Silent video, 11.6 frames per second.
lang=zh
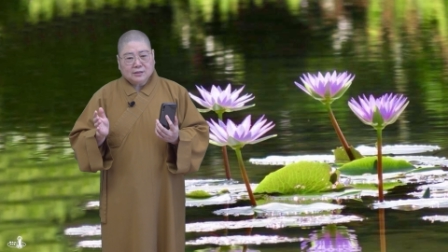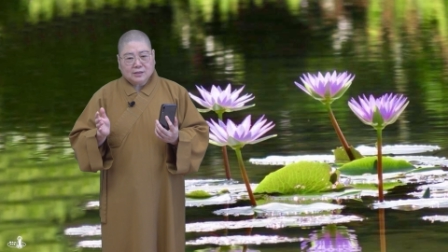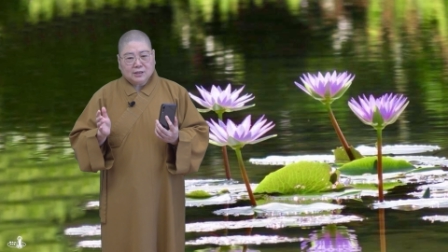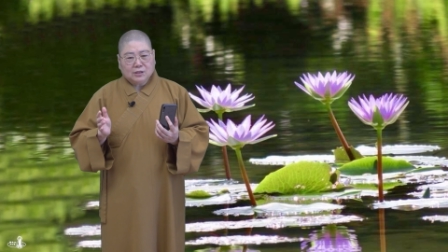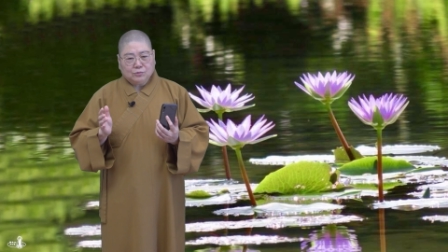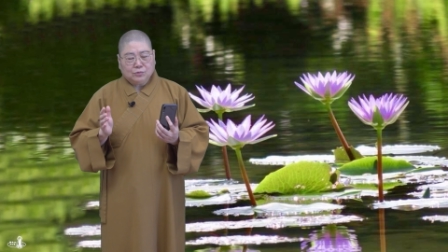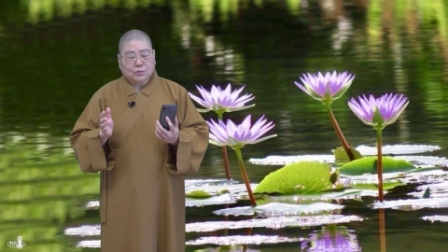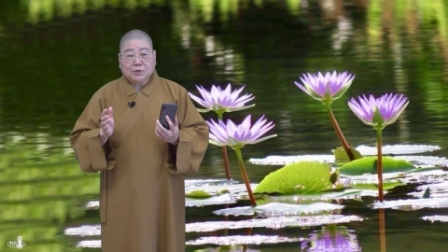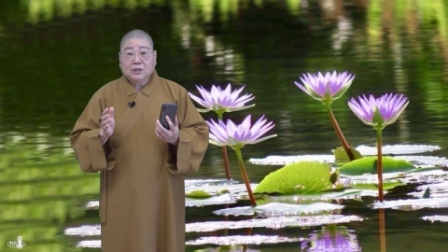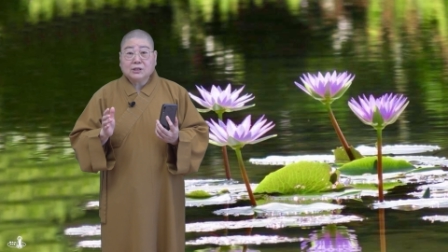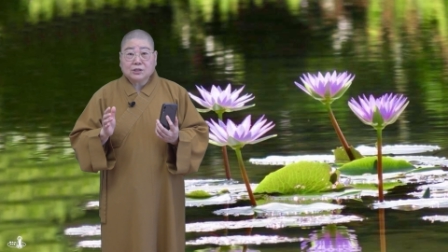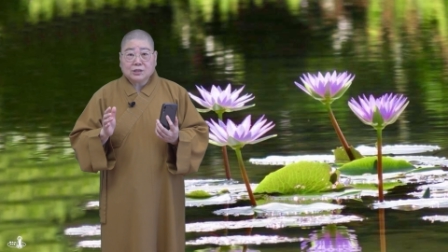的是一个五浊
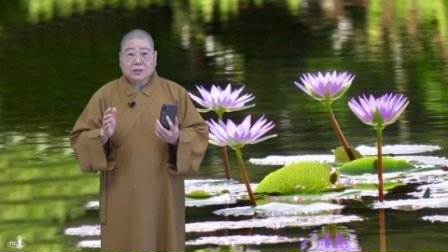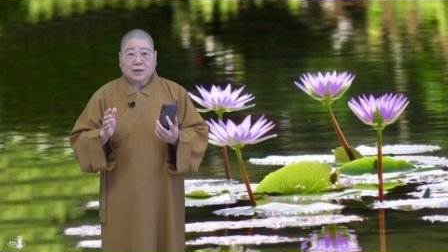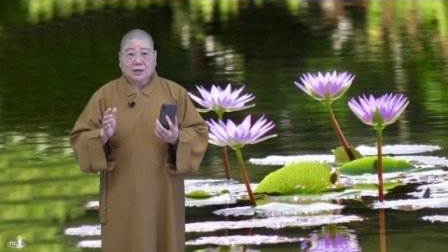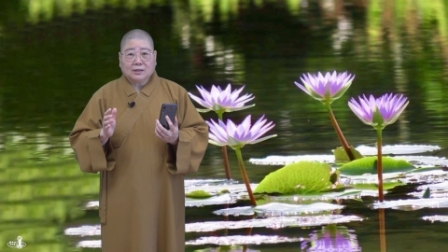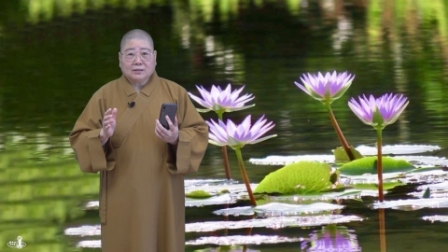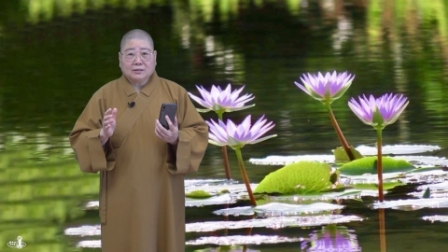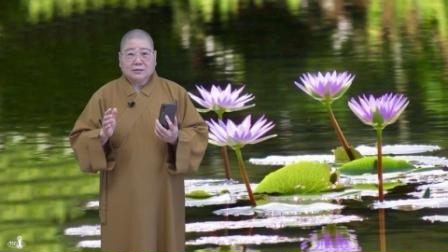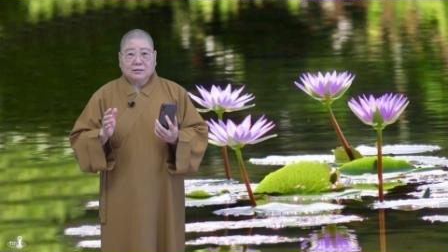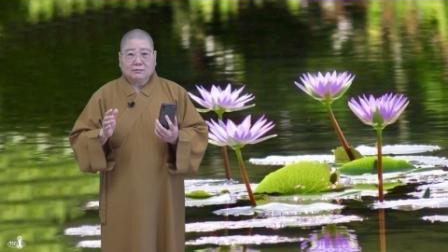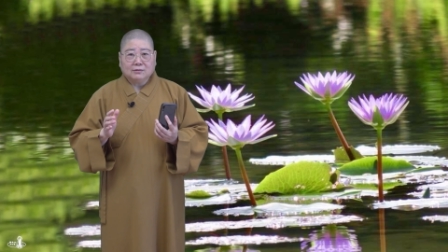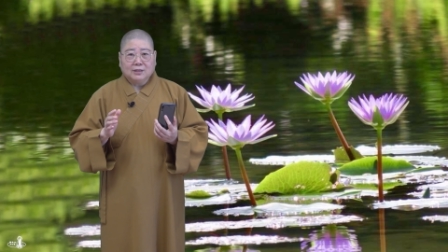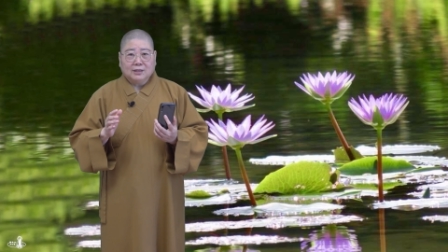恶世啊！
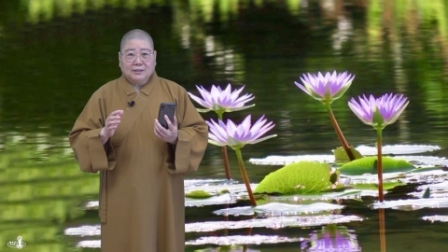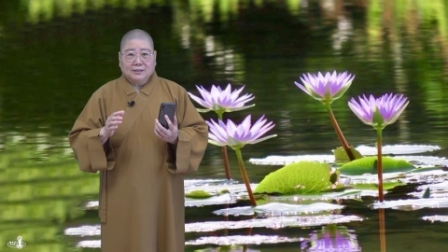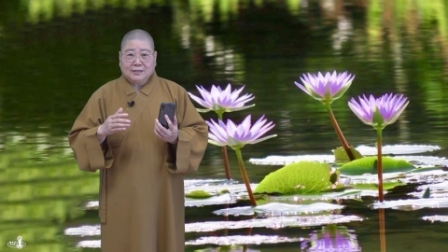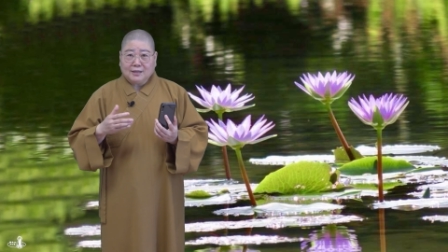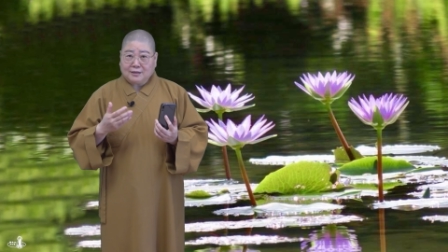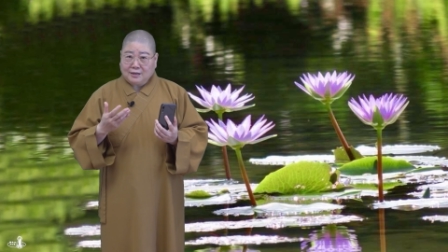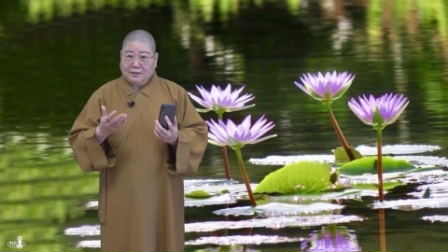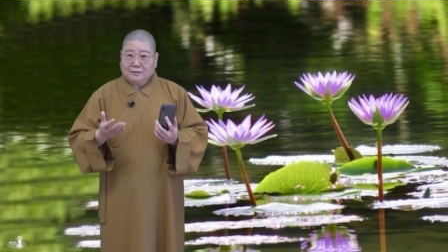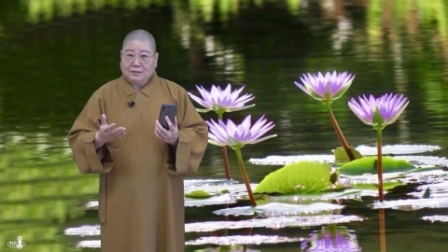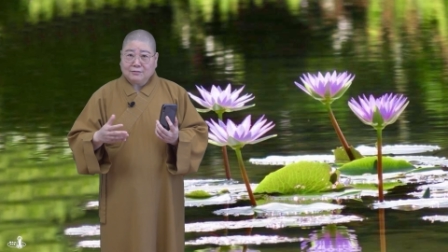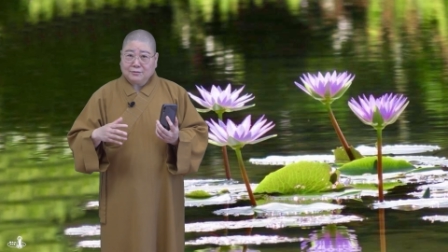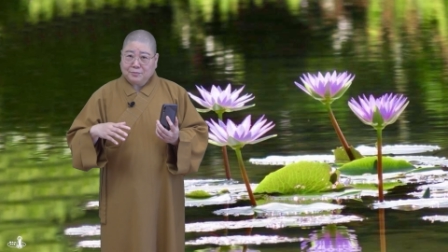哦，大家也看得
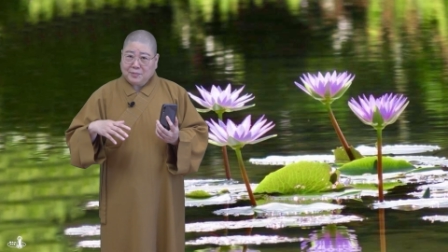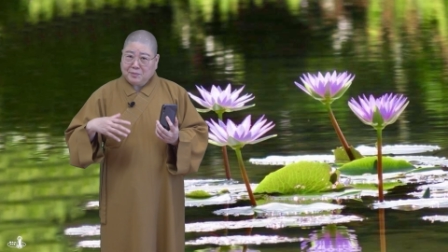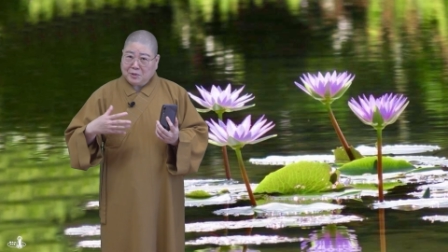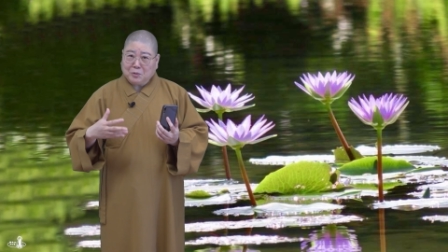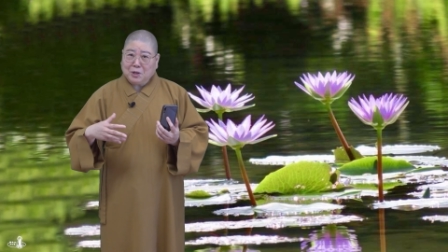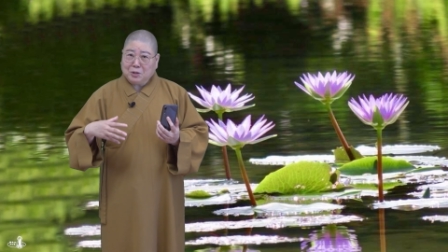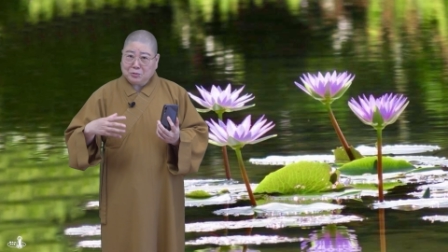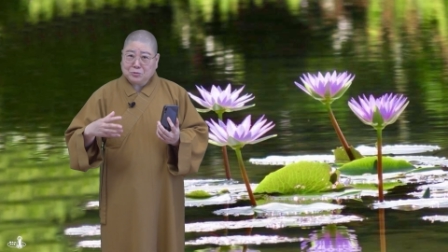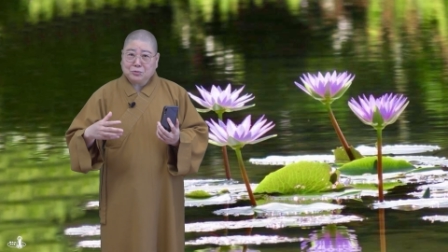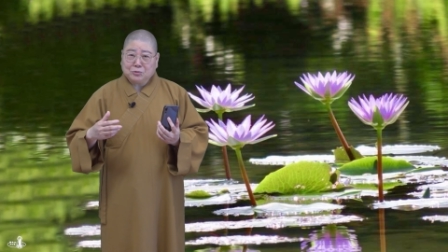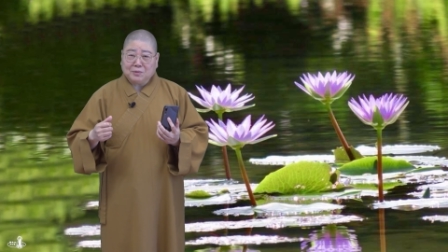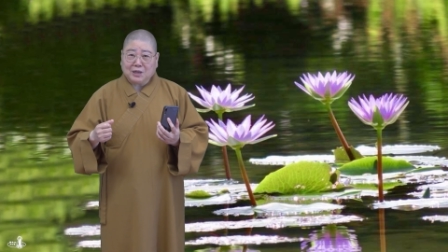到变坏的
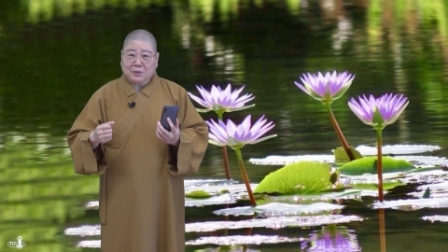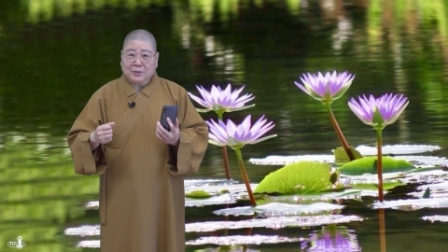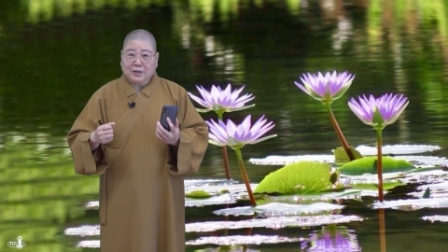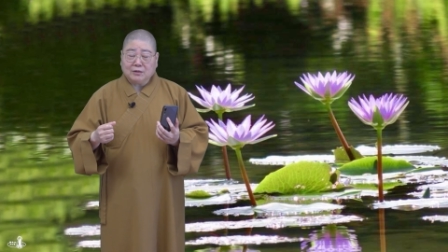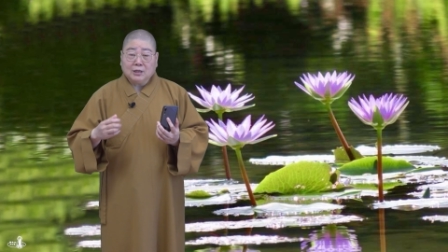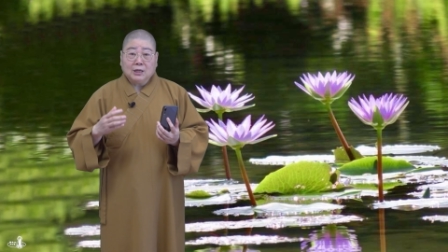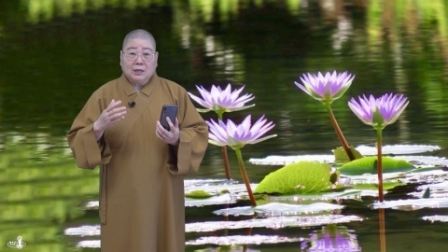速度蛮快哦，